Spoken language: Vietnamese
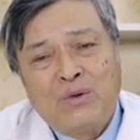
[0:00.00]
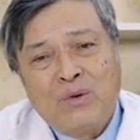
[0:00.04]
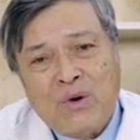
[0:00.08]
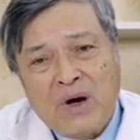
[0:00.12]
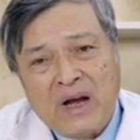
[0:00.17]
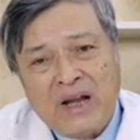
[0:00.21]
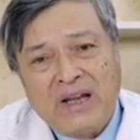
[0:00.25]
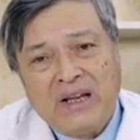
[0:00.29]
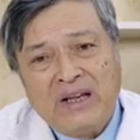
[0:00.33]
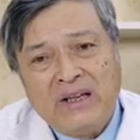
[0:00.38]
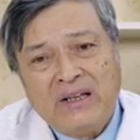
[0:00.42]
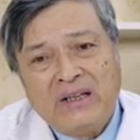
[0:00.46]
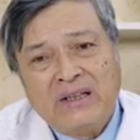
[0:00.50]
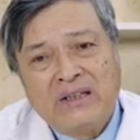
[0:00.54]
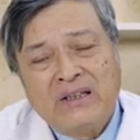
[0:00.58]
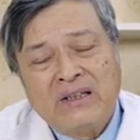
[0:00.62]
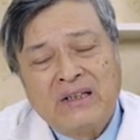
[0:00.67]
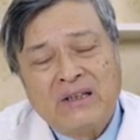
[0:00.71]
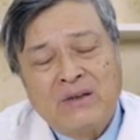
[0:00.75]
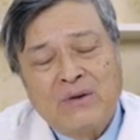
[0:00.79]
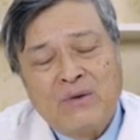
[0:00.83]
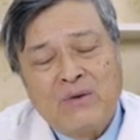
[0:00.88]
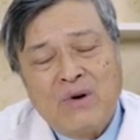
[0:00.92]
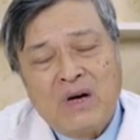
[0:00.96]
tuổi
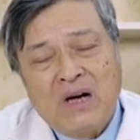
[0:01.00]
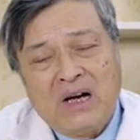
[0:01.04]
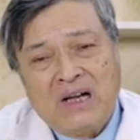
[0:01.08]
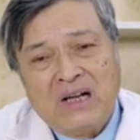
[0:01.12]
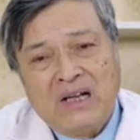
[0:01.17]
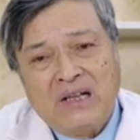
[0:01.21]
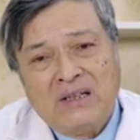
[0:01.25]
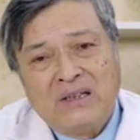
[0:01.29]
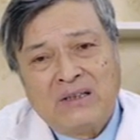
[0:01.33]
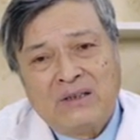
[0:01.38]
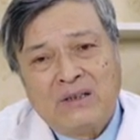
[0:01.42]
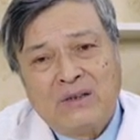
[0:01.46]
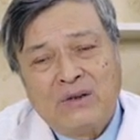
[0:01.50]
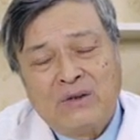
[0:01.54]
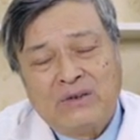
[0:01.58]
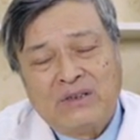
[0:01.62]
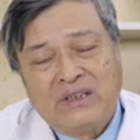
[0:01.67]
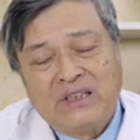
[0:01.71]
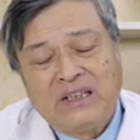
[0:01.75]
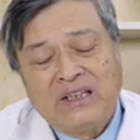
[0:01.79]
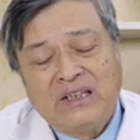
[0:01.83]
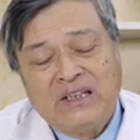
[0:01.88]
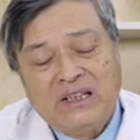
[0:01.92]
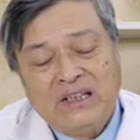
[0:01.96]
của
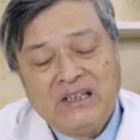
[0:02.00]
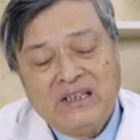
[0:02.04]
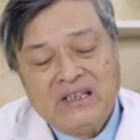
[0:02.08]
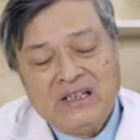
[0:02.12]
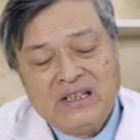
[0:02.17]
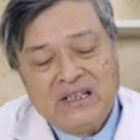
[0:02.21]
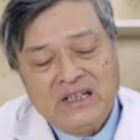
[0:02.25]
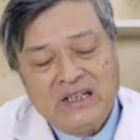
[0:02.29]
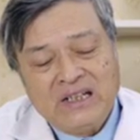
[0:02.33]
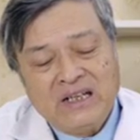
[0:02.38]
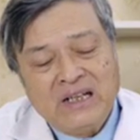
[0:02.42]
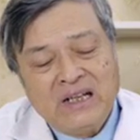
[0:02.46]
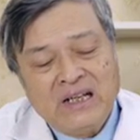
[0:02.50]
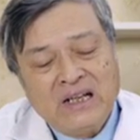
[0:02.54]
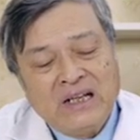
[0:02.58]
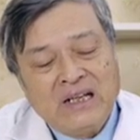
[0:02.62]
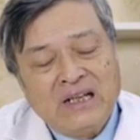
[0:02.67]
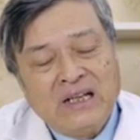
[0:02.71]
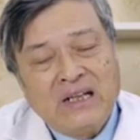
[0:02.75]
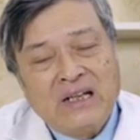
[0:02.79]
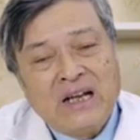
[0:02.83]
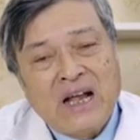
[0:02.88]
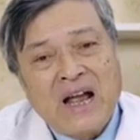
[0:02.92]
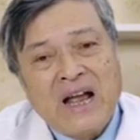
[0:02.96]
Tổ chức Y tế Thế giới
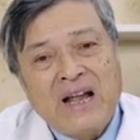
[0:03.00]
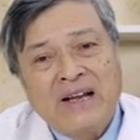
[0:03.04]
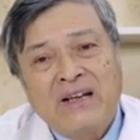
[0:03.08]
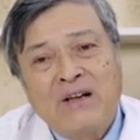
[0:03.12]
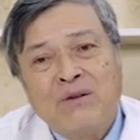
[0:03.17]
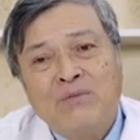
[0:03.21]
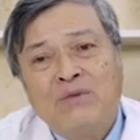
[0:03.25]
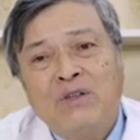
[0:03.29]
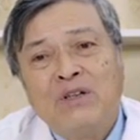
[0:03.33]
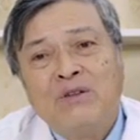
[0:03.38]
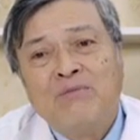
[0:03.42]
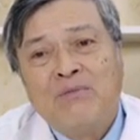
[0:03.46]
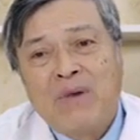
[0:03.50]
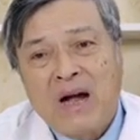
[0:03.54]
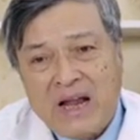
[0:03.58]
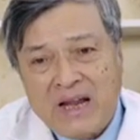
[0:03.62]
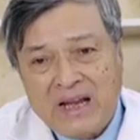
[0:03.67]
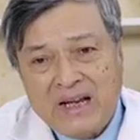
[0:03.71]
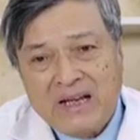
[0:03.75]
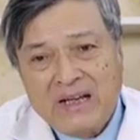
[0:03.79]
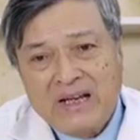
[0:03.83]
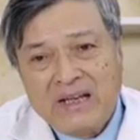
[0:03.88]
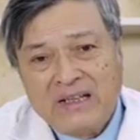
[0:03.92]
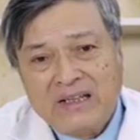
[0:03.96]

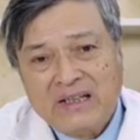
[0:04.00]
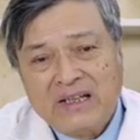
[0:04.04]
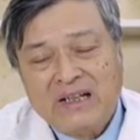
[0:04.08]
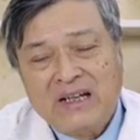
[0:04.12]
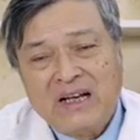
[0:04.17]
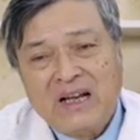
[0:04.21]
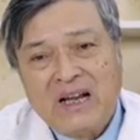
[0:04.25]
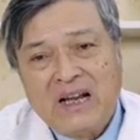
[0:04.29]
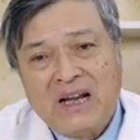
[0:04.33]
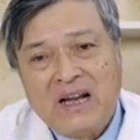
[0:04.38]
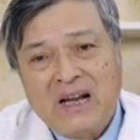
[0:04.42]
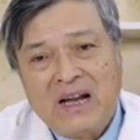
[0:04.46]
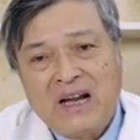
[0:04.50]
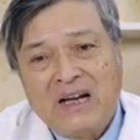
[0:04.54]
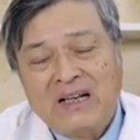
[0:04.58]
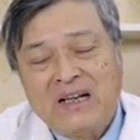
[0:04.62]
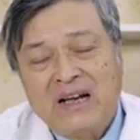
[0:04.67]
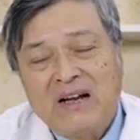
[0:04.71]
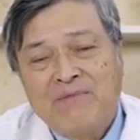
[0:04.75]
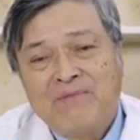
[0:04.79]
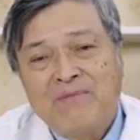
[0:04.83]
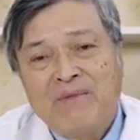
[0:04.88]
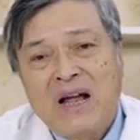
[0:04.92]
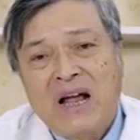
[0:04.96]
2007 tức là
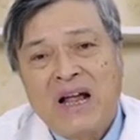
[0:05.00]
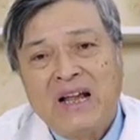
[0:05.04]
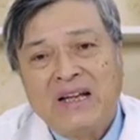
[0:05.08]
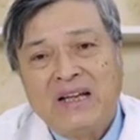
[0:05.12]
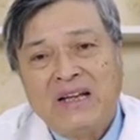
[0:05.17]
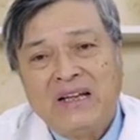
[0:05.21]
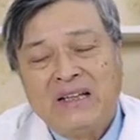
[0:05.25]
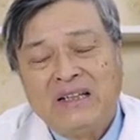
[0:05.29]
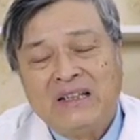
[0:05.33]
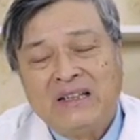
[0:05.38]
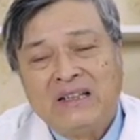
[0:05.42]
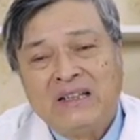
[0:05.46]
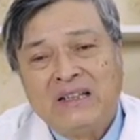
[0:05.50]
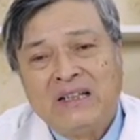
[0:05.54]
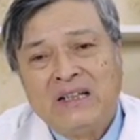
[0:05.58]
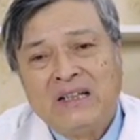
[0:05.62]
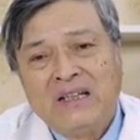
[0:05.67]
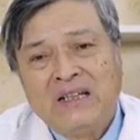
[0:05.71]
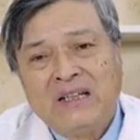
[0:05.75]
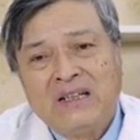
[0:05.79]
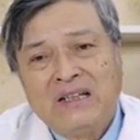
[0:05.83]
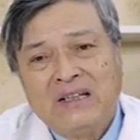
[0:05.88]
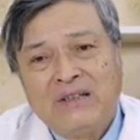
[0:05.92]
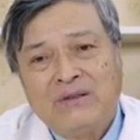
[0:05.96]
năm
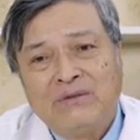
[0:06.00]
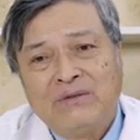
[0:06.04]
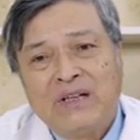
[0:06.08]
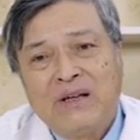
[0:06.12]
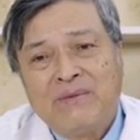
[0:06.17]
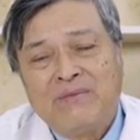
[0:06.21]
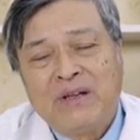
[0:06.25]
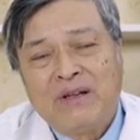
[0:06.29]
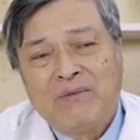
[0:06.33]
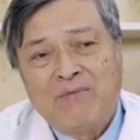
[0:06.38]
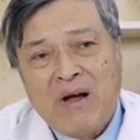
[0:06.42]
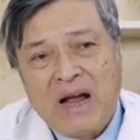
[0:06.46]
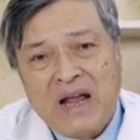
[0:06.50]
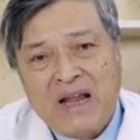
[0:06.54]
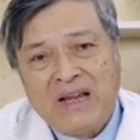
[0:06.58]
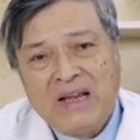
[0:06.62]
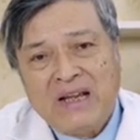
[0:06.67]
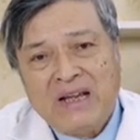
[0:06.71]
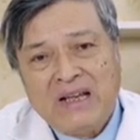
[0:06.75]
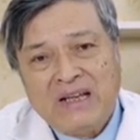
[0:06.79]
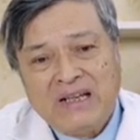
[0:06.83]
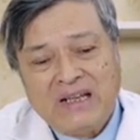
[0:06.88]
2007